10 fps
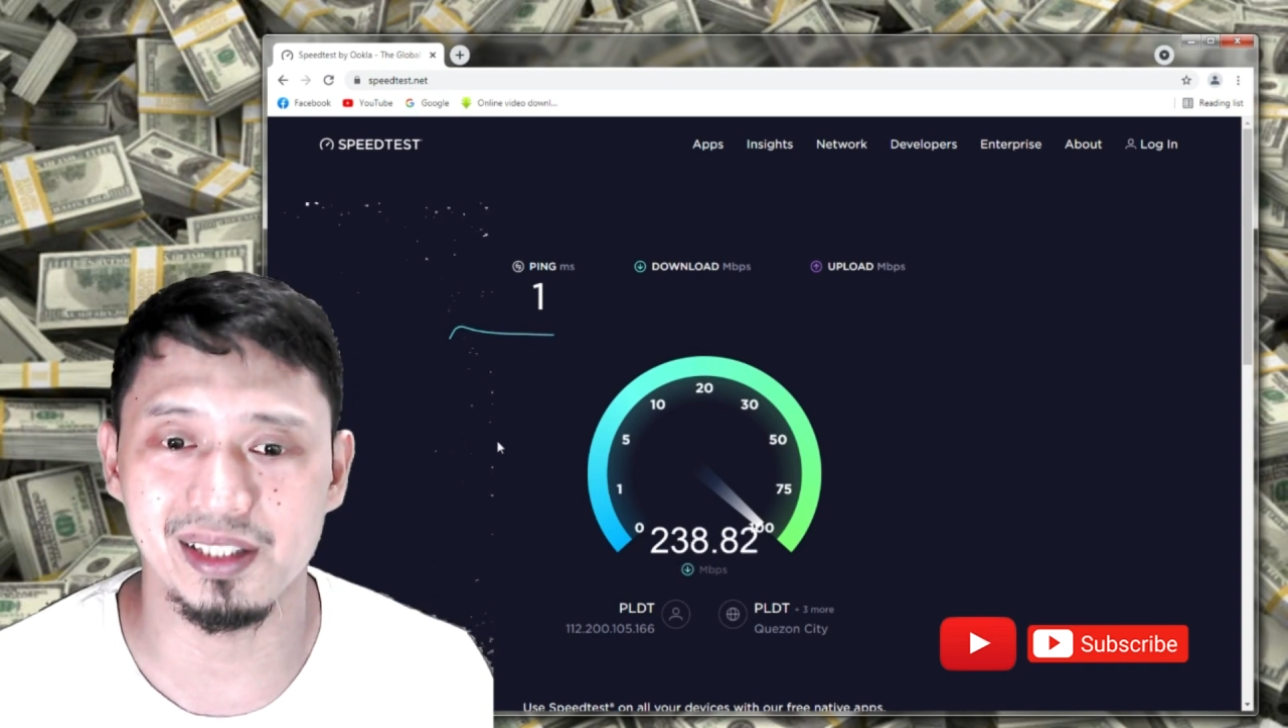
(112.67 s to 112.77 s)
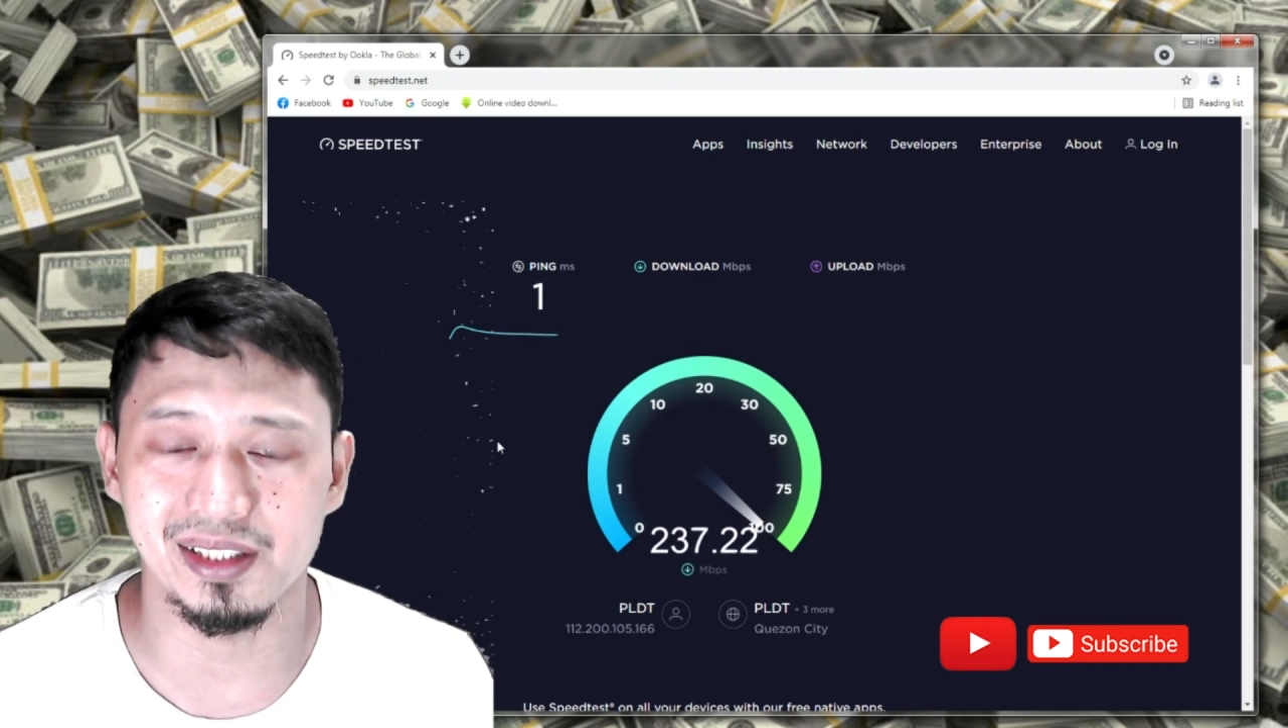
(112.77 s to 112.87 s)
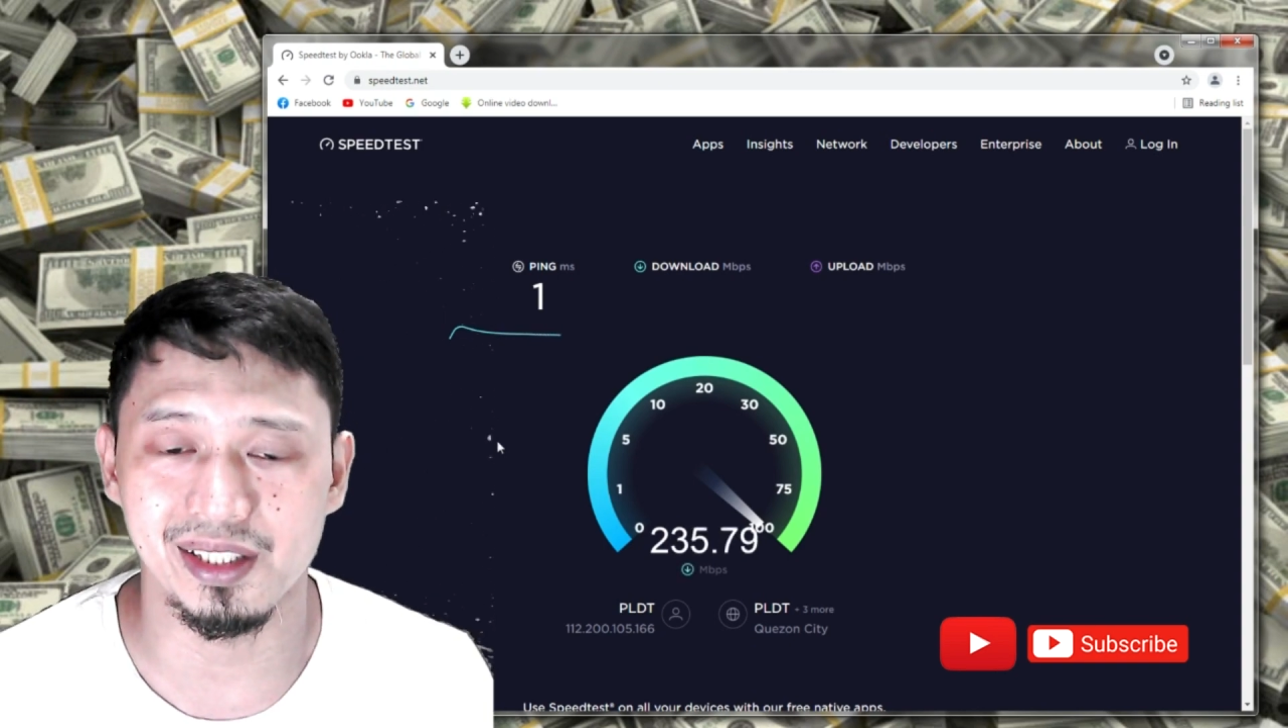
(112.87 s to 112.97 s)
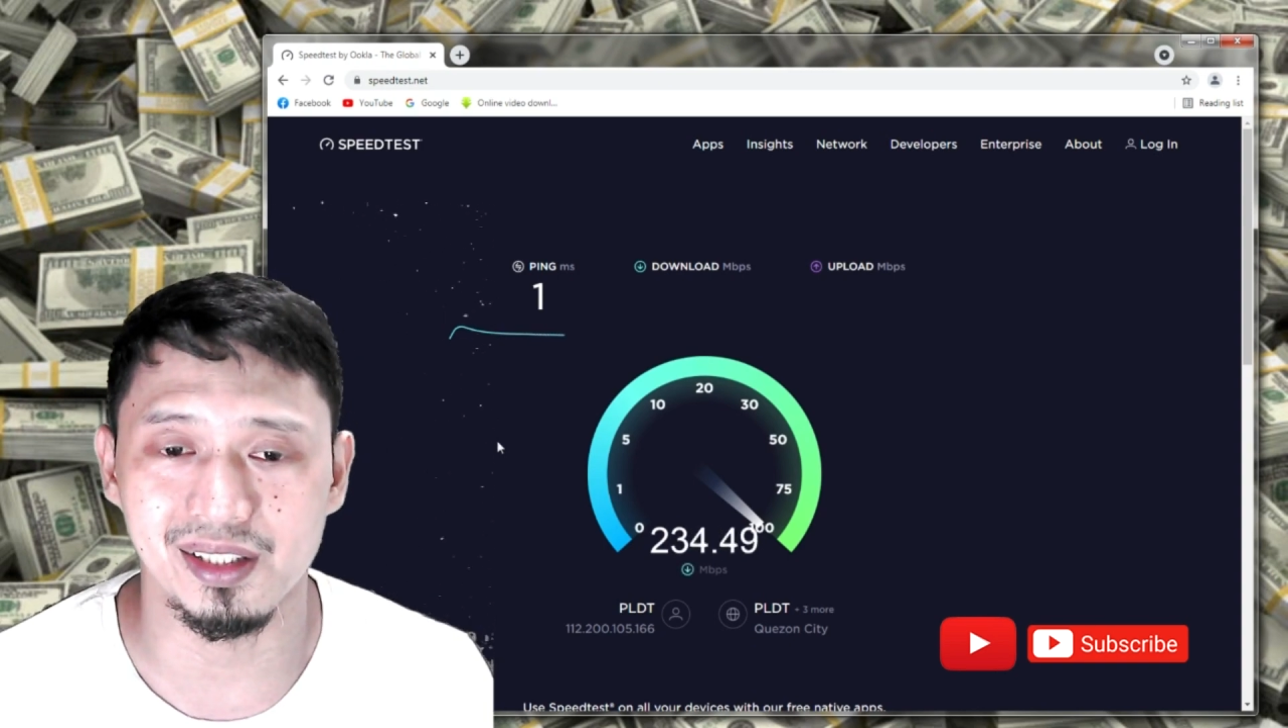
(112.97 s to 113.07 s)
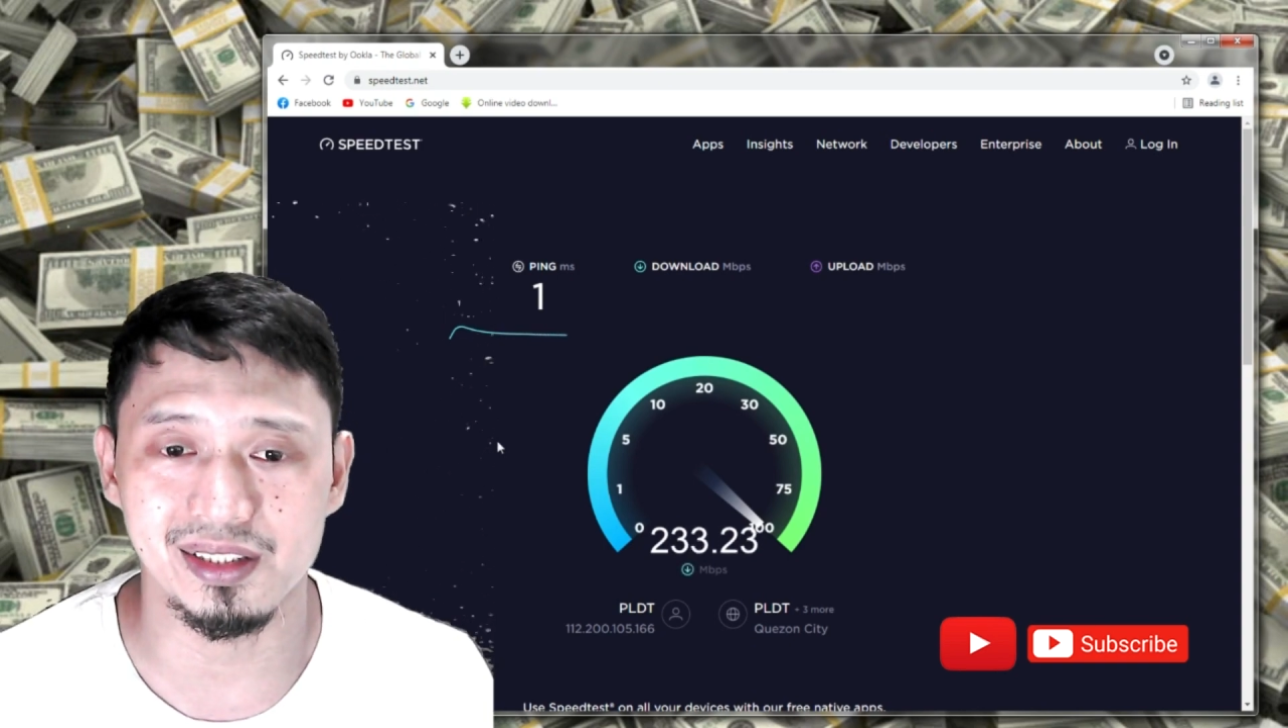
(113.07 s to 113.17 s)

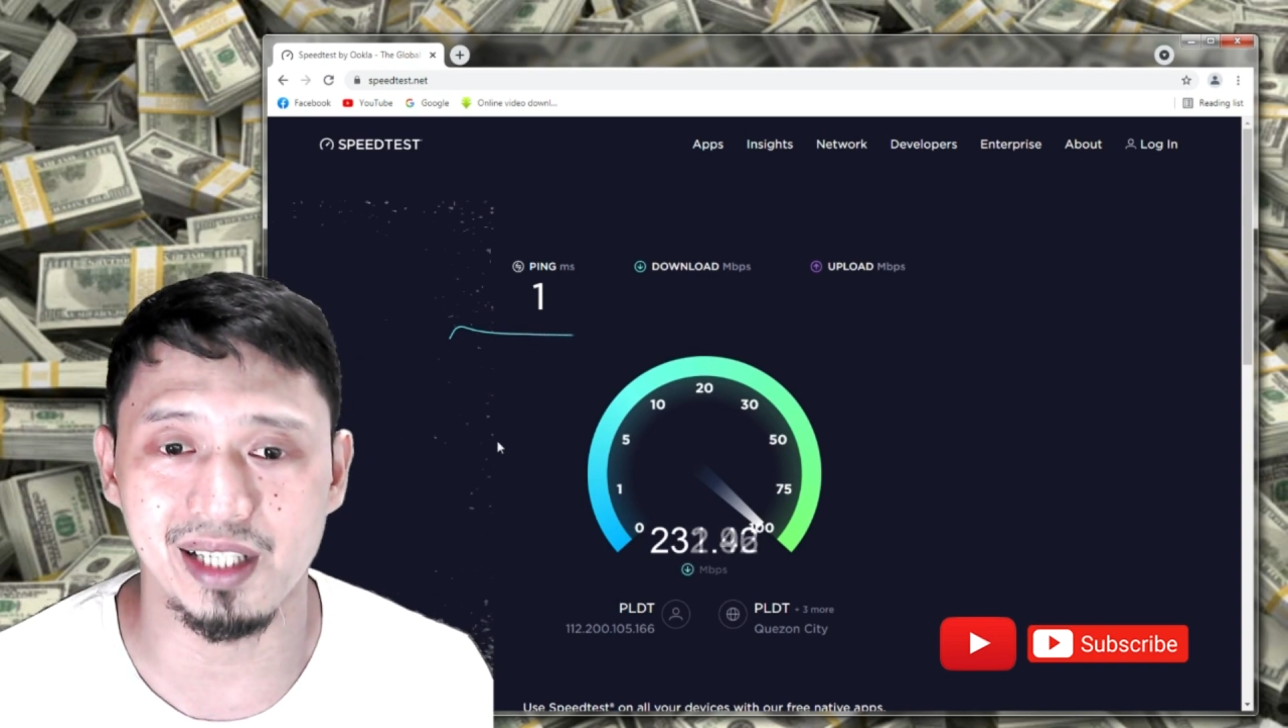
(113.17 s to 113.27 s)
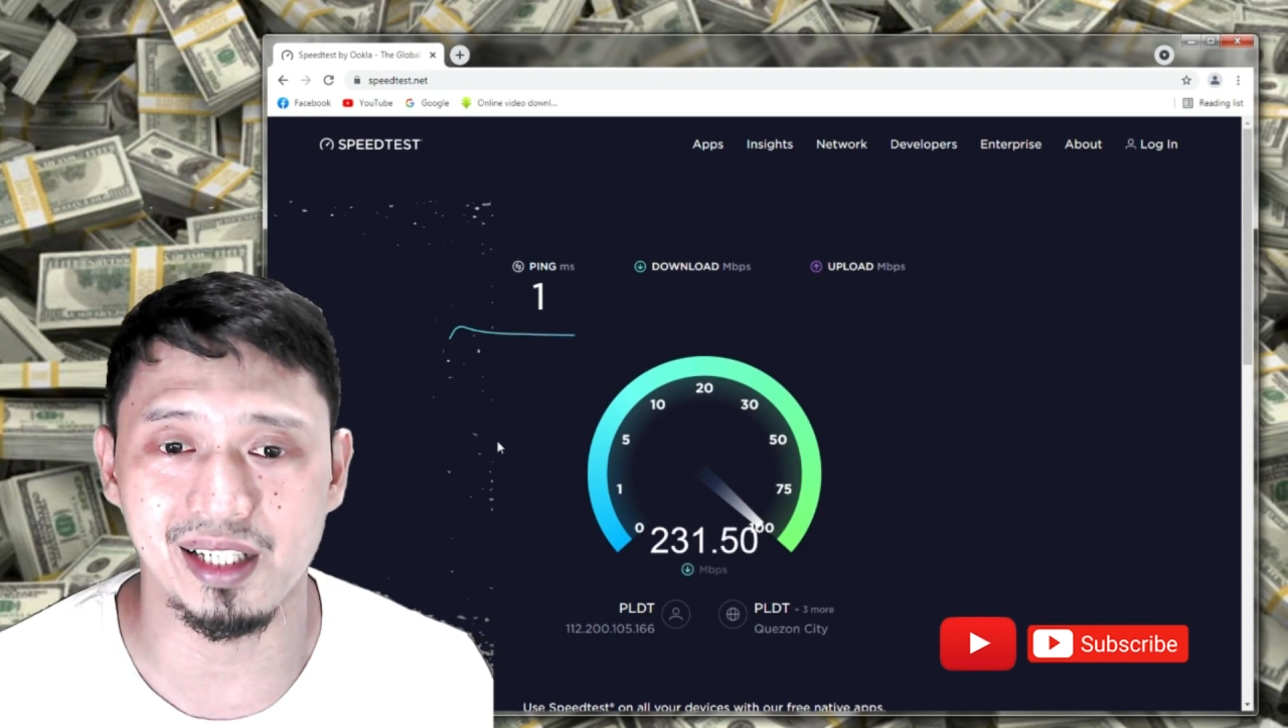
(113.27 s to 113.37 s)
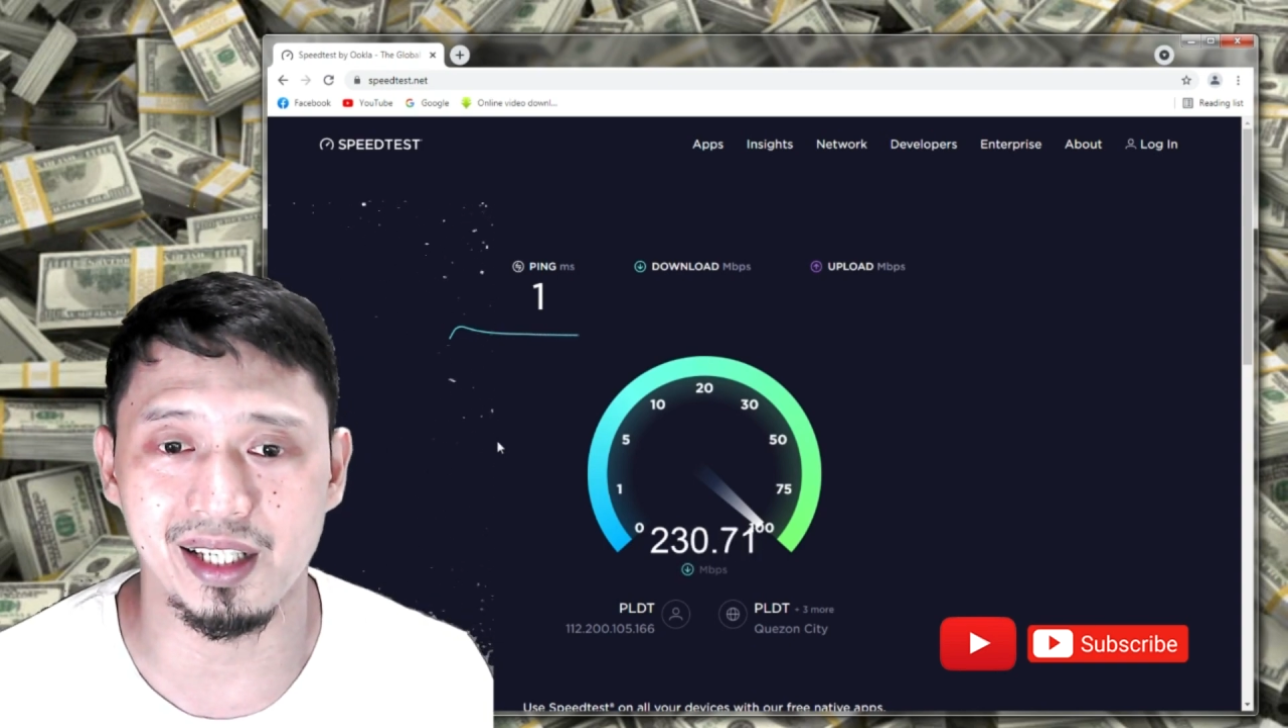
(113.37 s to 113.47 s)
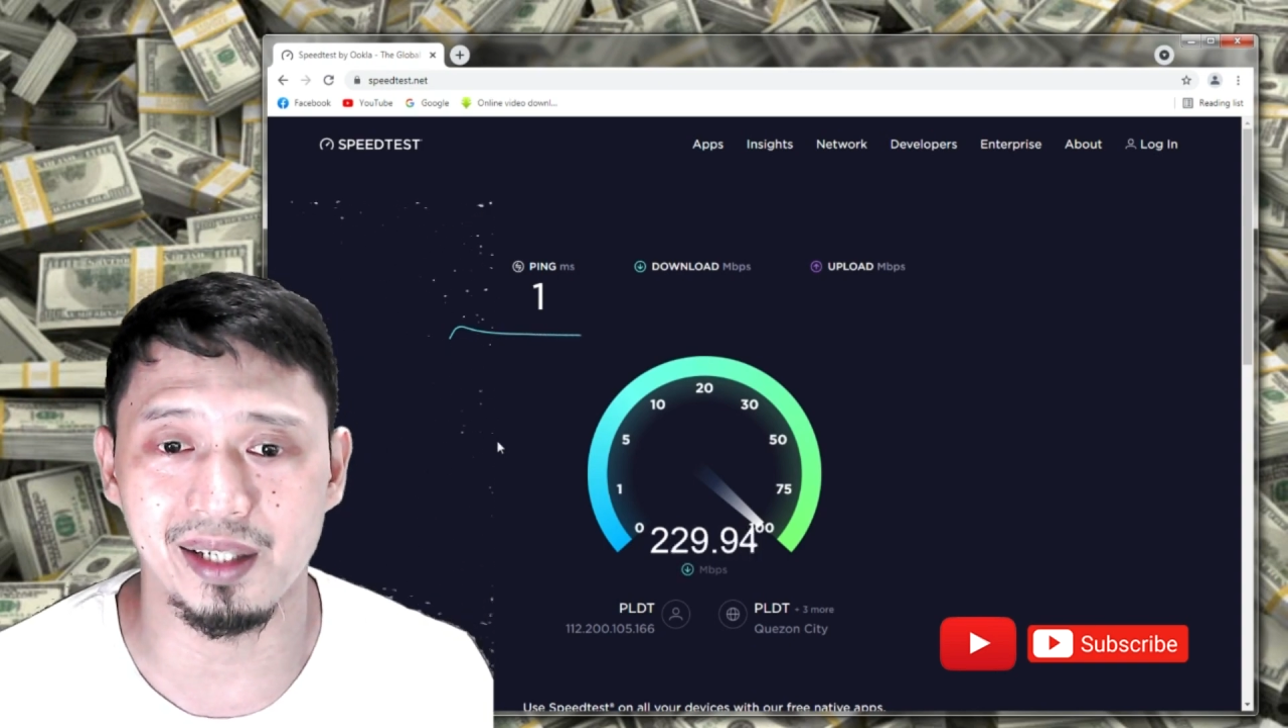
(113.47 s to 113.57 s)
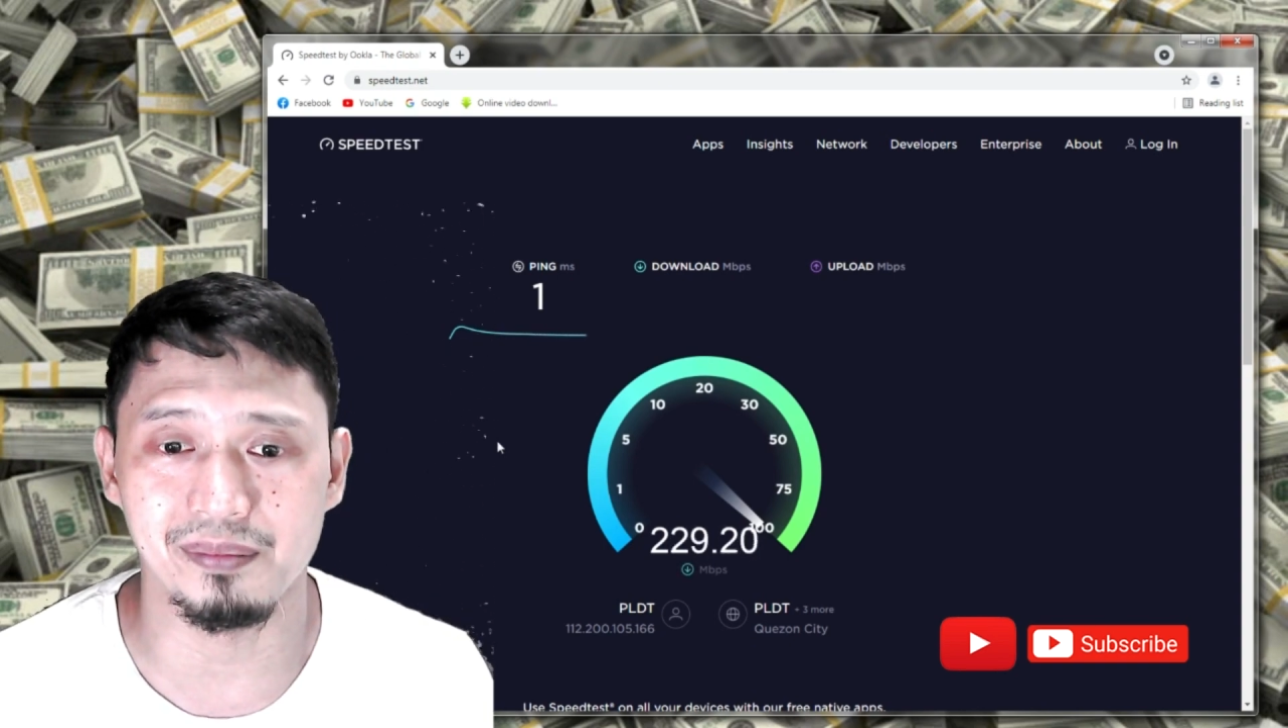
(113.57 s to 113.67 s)
dito no, 10